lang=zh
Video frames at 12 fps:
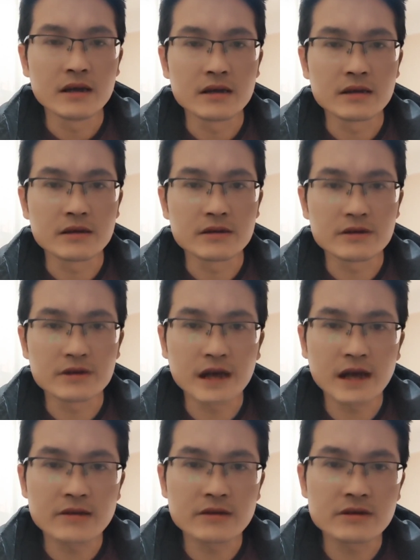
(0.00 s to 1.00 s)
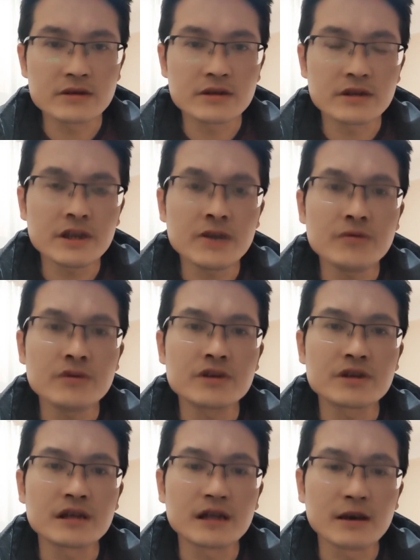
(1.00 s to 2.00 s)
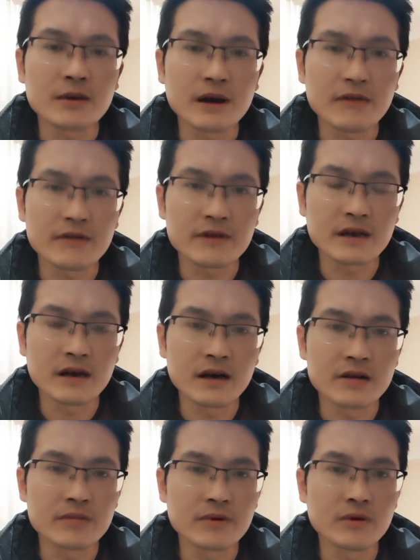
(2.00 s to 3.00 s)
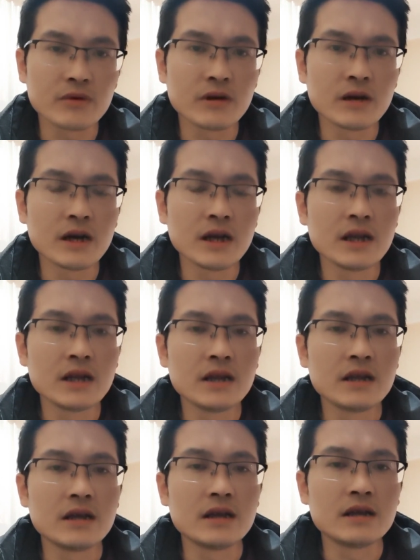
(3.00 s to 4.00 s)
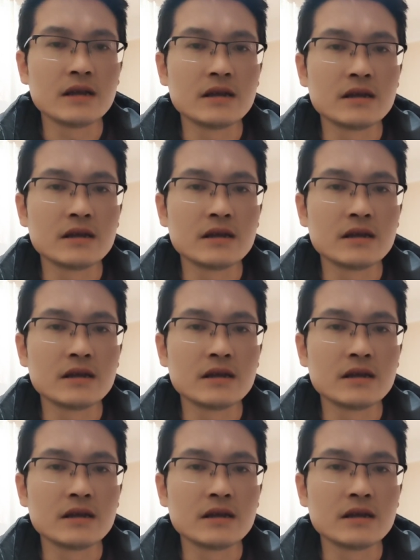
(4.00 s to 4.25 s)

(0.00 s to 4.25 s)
这个其实按照是地域性来划分的啊，你包括呃